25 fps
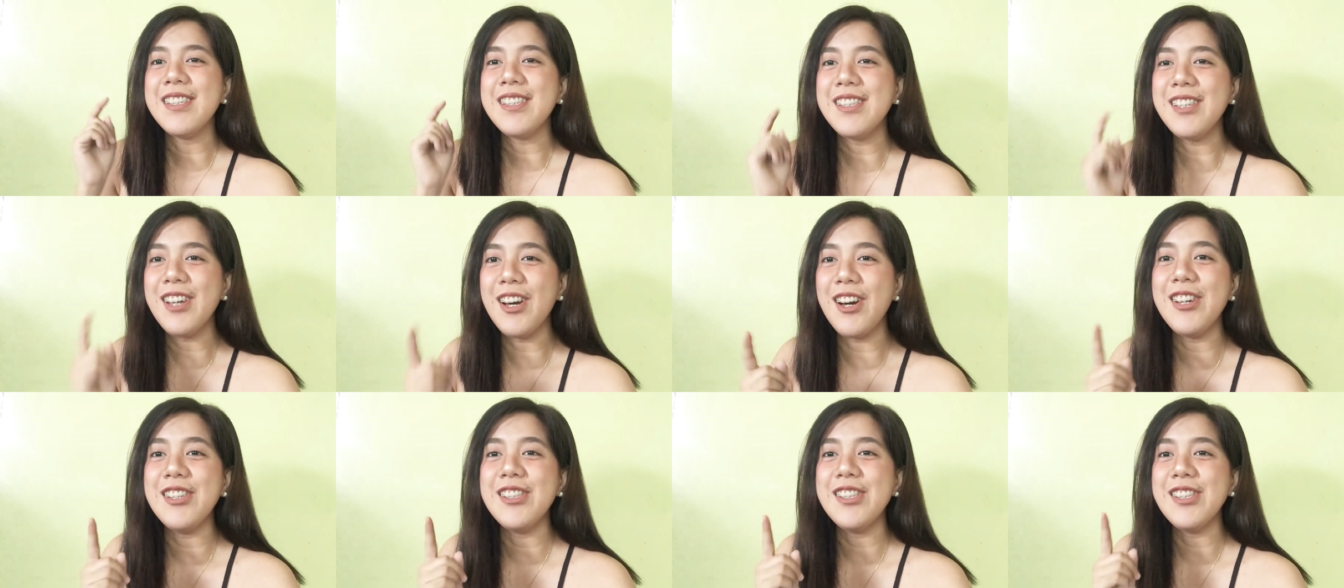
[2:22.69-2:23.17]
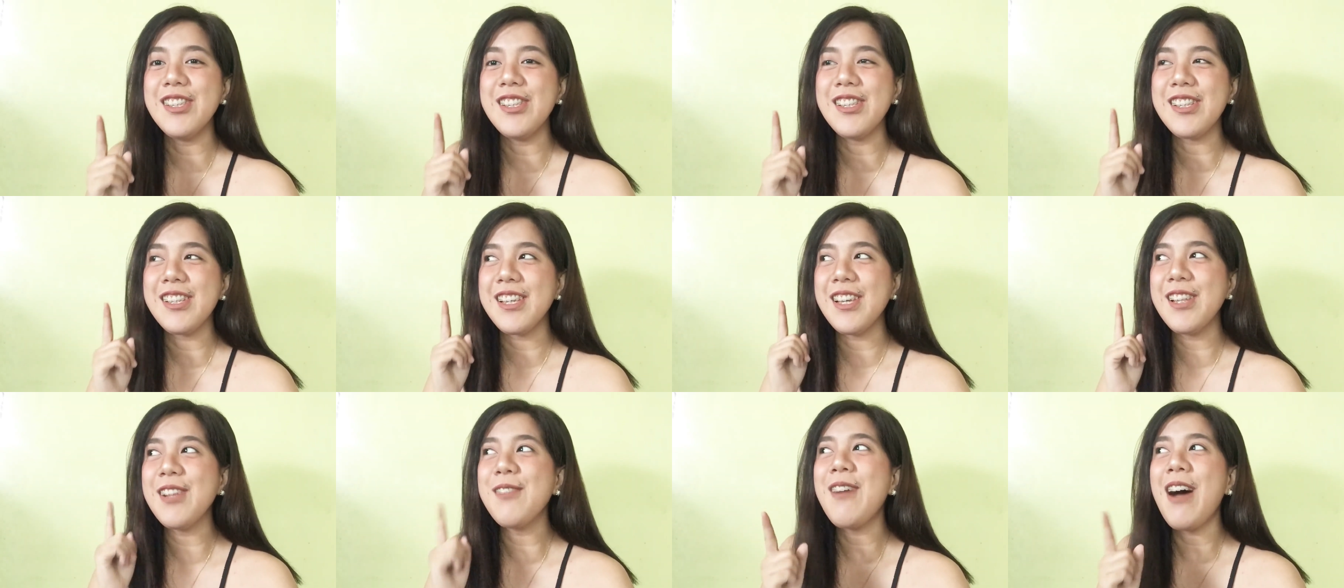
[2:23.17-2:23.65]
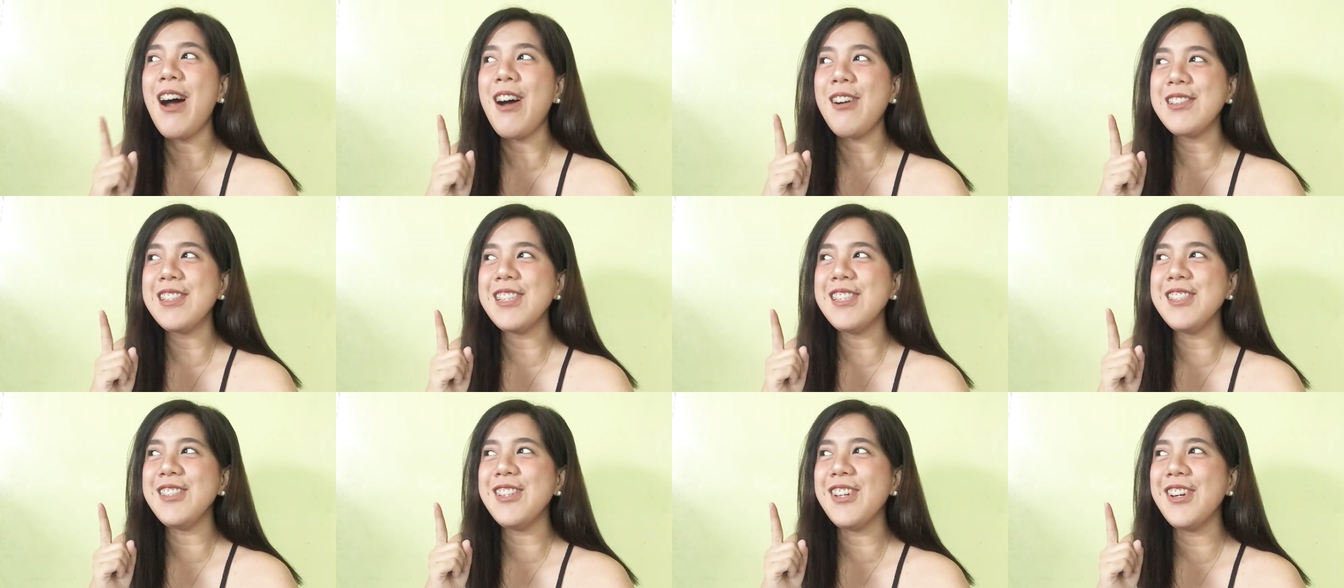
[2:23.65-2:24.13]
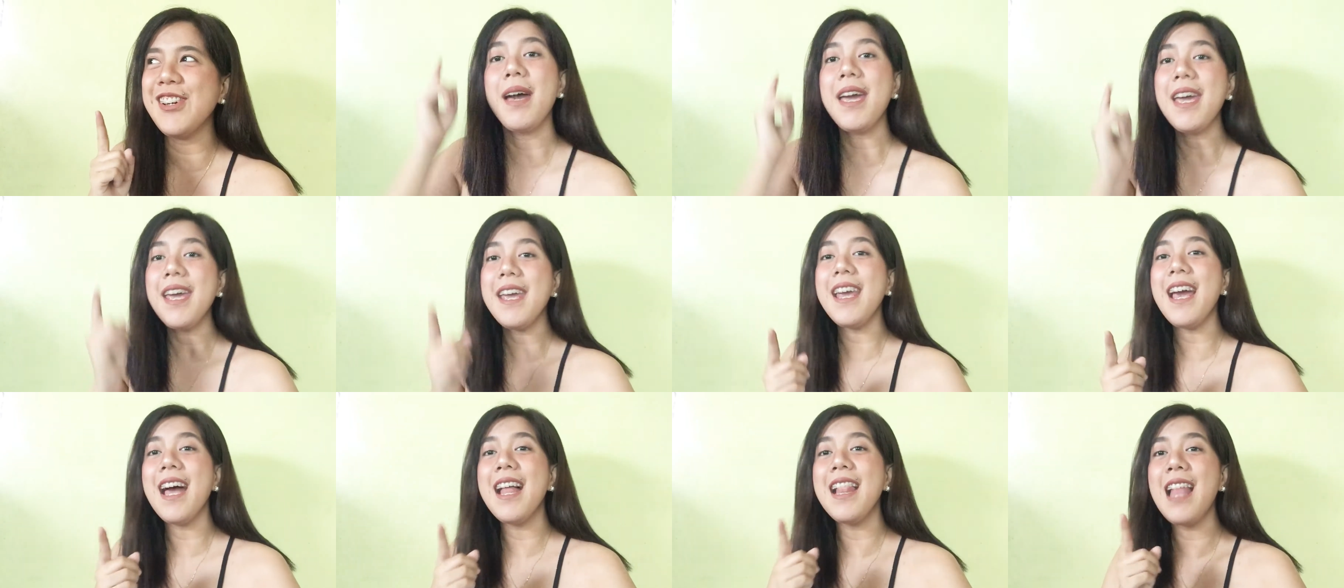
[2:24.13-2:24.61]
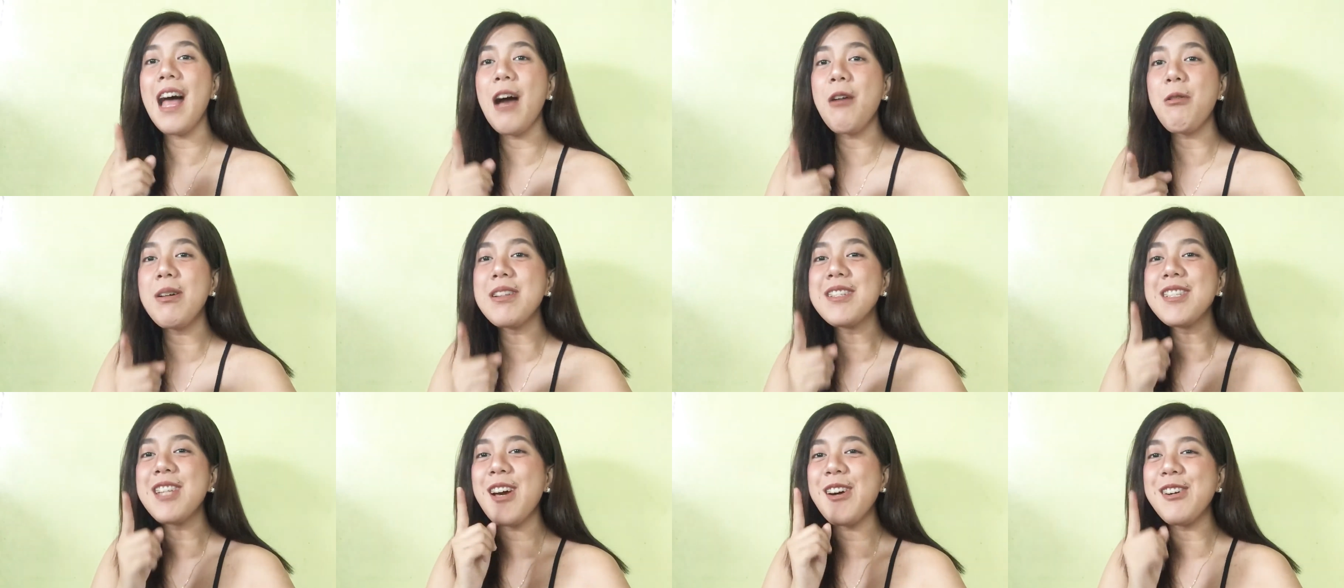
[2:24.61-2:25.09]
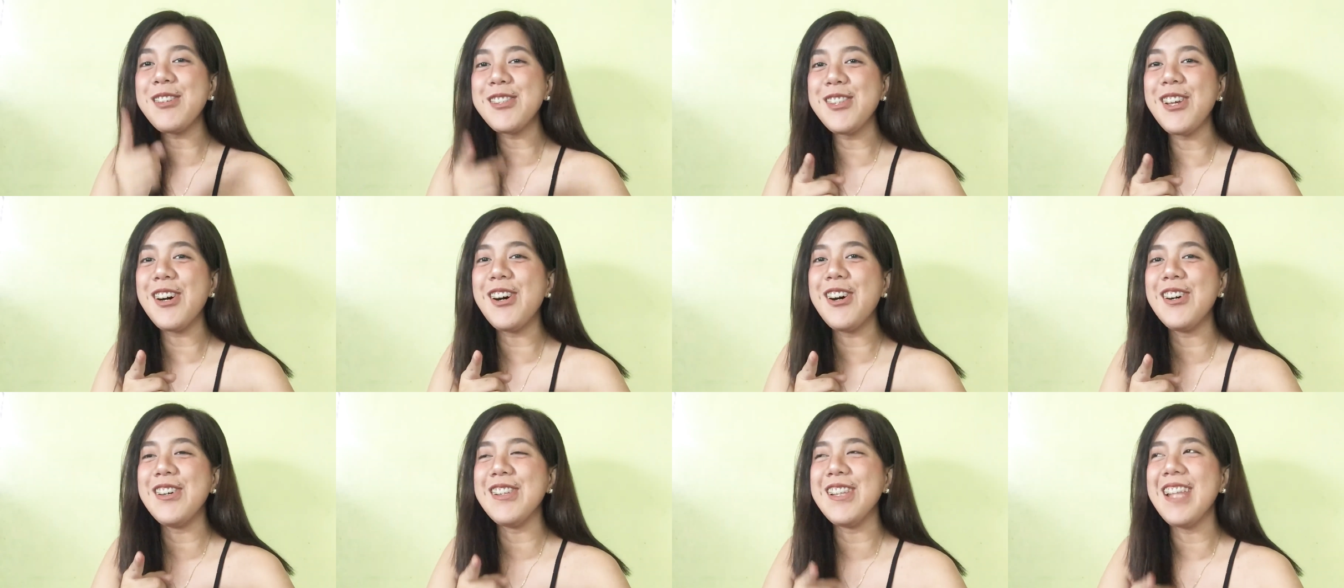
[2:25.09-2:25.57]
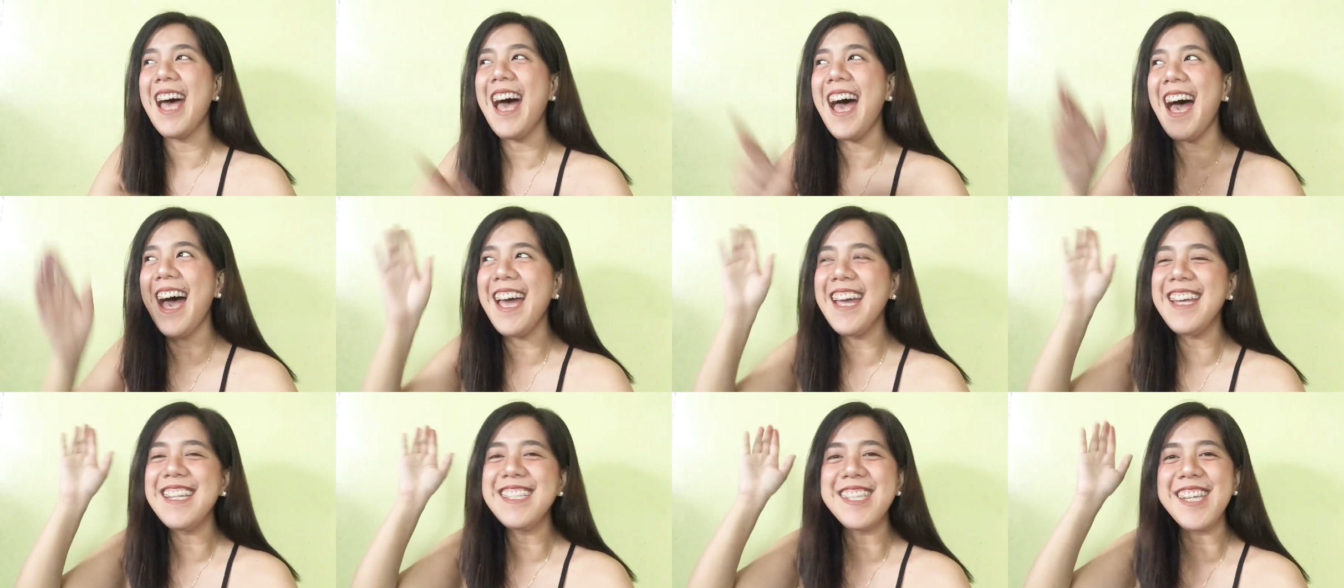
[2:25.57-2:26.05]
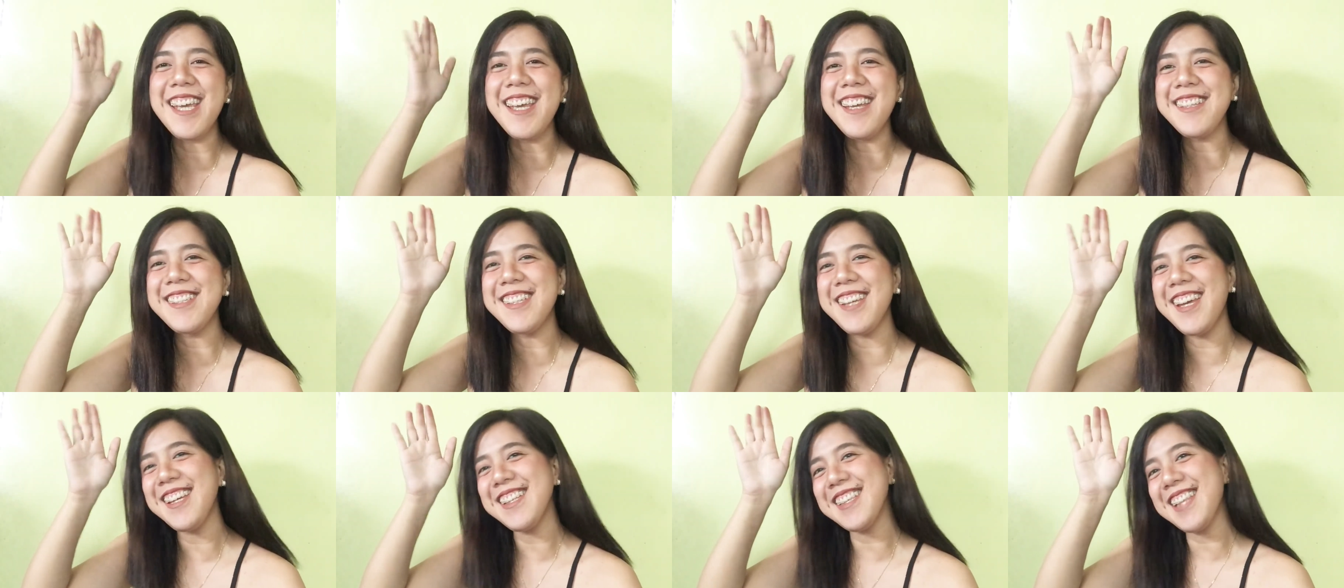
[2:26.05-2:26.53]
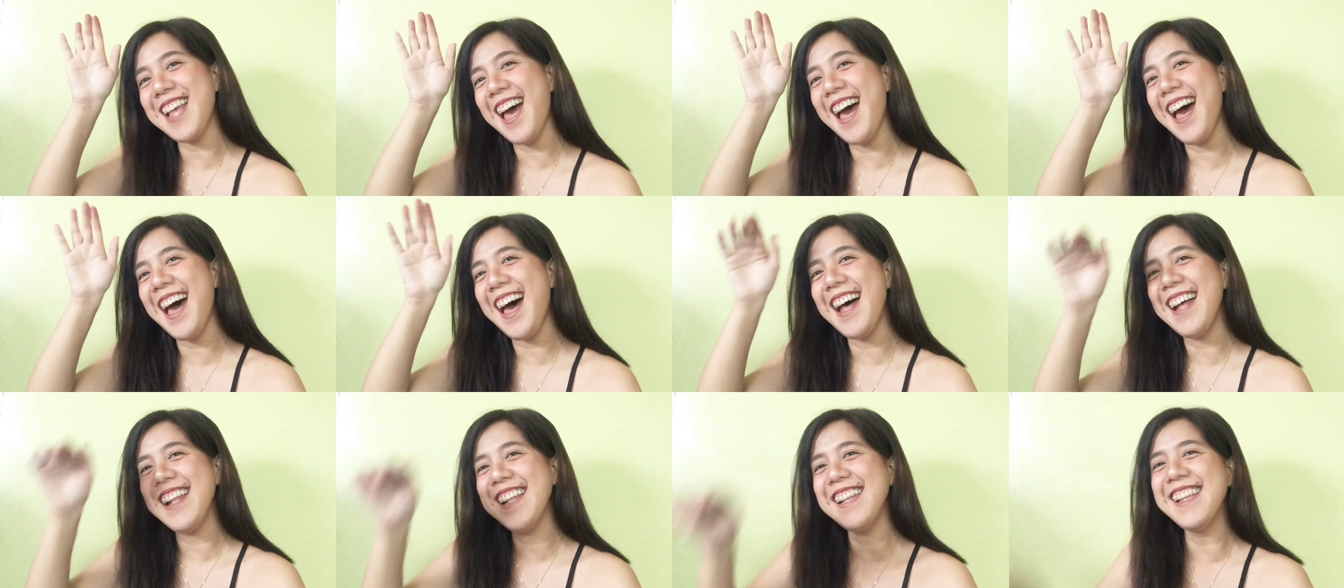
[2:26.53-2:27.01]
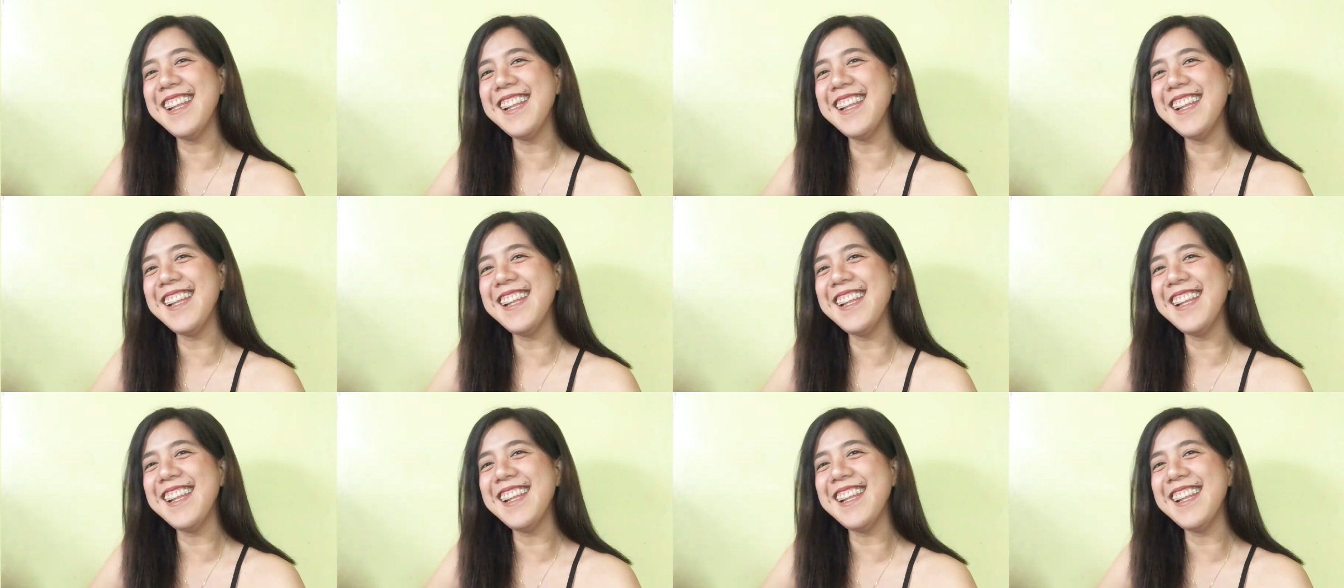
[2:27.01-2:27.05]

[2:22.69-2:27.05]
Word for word: Yon, ginawa ko din yon. May allowance ako doon. Hi, JJ Tan.